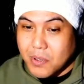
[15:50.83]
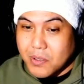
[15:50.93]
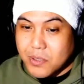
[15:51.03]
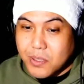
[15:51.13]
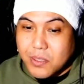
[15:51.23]

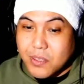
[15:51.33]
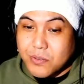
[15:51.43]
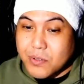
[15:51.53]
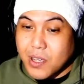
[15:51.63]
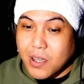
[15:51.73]
で出てきた
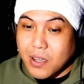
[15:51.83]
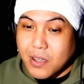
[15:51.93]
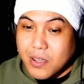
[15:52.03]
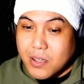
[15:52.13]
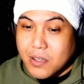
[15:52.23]
瞬間、
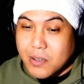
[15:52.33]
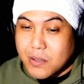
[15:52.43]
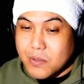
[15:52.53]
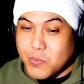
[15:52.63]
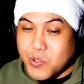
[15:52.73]

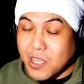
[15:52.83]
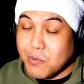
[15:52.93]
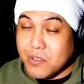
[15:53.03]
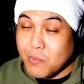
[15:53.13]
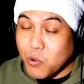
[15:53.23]
もう三郎
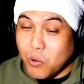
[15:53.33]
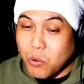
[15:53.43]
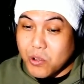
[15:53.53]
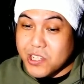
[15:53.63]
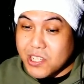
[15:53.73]
さんも
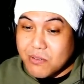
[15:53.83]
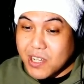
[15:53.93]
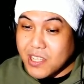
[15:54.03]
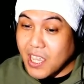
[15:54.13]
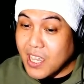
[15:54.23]
腰抜かし
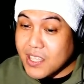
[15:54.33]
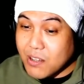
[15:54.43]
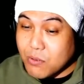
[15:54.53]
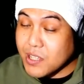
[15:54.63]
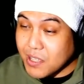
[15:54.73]
てへたり
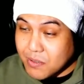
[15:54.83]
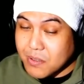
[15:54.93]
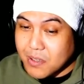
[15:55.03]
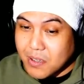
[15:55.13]
込んじゃったんです。